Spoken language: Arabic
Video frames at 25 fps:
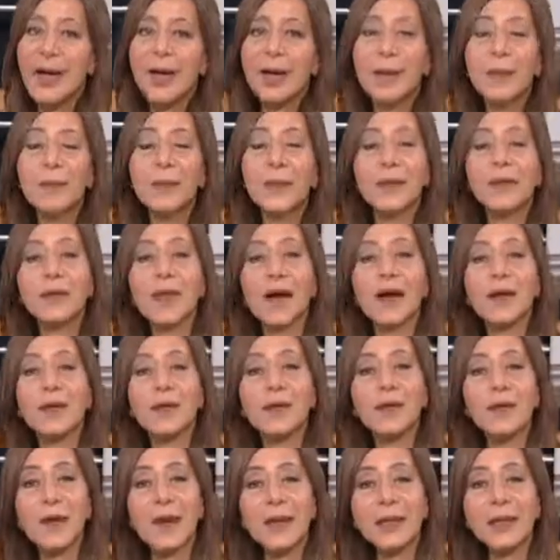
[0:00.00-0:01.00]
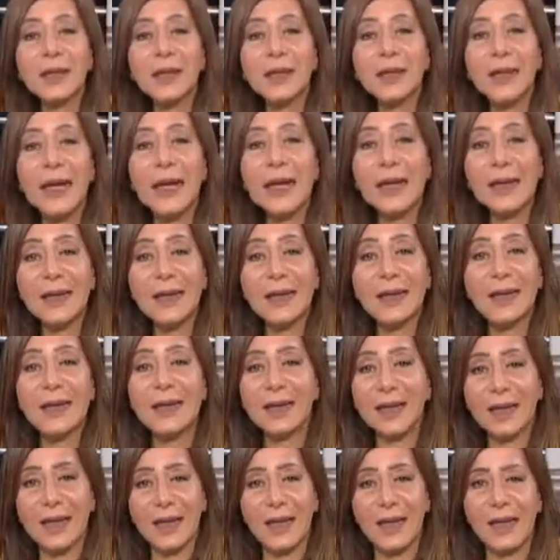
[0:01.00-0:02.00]
آه، بنتعرف ايضا هل
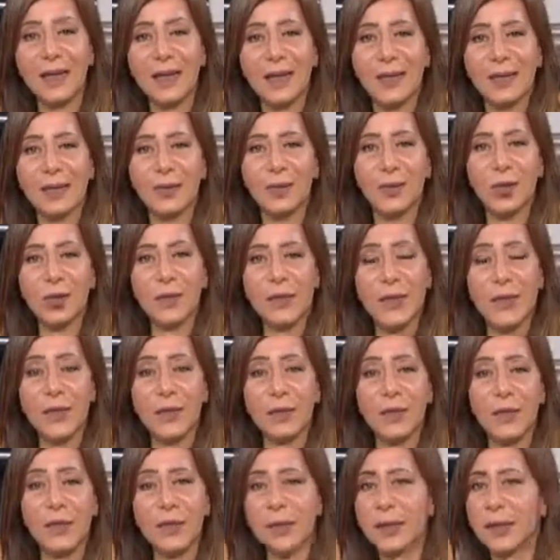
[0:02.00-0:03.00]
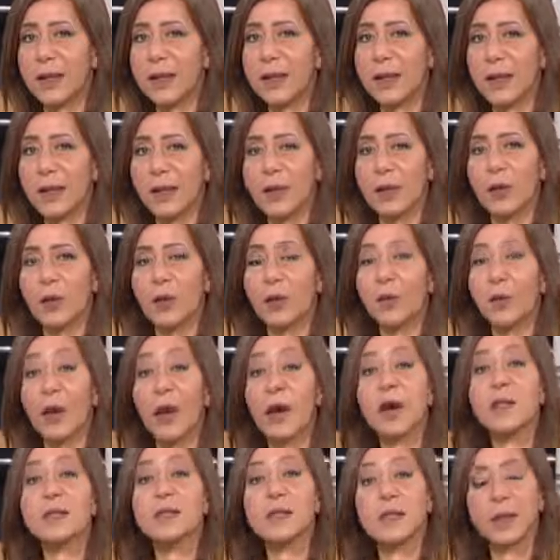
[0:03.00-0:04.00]
الاجيال المختلفه جيل اللي هم
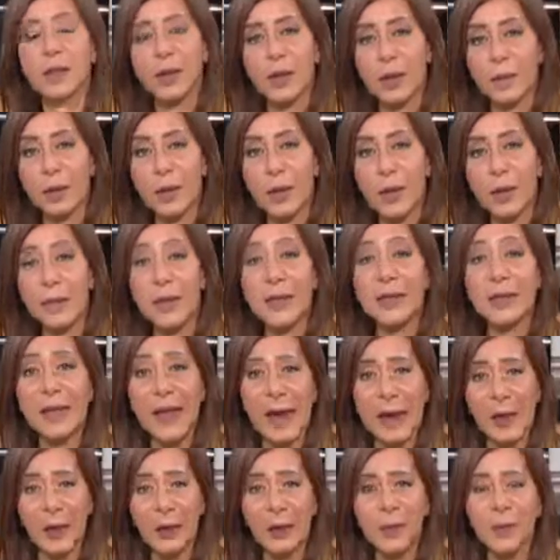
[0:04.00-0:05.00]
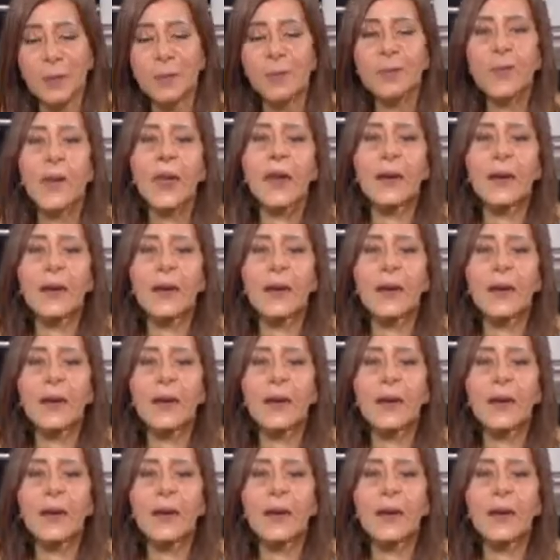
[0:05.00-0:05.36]
اكثر خبره بيتعاونوا